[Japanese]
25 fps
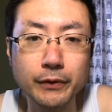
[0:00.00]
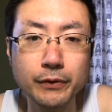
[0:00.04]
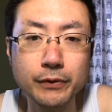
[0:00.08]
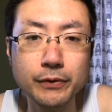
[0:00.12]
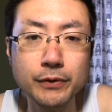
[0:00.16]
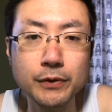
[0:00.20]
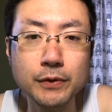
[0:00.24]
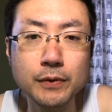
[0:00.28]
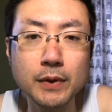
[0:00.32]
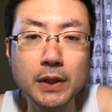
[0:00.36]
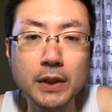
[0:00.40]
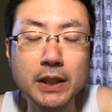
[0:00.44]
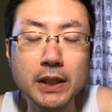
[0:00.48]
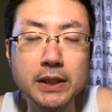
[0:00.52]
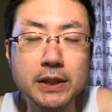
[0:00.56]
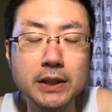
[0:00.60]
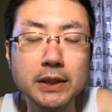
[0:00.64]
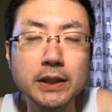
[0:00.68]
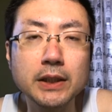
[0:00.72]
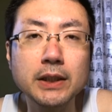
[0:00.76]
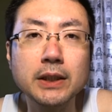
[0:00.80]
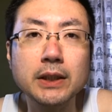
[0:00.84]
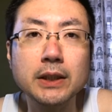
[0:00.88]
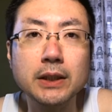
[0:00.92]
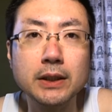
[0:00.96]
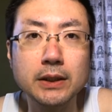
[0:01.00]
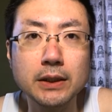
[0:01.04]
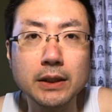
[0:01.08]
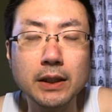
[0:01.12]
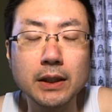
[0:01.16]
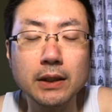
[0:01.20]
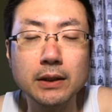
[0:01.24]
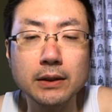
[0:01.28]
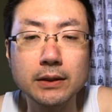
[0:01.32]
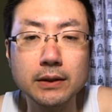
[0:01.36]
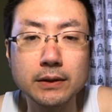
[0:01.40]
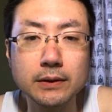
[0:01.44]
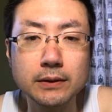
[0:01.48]
売るわけじゃないから
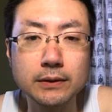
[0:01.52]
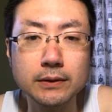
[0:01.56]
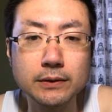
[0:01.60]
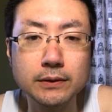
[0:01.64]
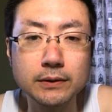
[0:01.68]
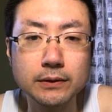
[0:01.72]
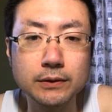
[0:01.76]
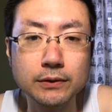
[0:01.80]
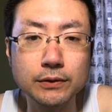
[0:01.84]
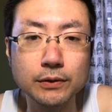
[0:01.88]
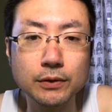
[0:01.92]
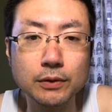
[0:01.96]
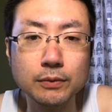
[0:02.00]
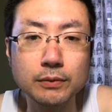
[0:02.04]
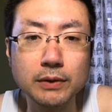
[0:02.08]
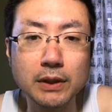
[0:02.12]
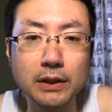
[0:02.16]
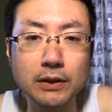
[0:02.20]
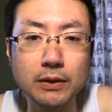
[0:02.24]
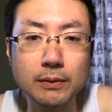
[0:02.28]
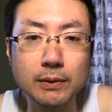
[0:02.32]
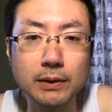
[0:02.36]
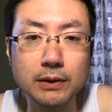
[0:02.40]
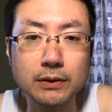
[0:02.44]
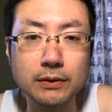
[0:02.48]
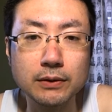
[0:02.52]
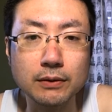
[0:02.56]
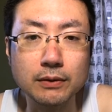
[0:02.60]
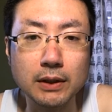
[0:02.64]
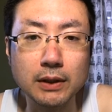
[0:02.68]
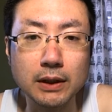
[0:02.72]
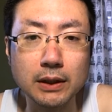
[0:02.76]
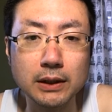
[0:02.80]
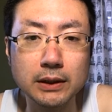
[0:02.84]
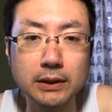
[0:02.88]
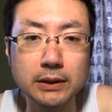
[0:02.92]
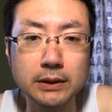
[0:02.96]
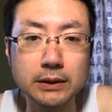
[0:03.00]
ねそのブランドバッグと
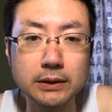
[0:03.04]
か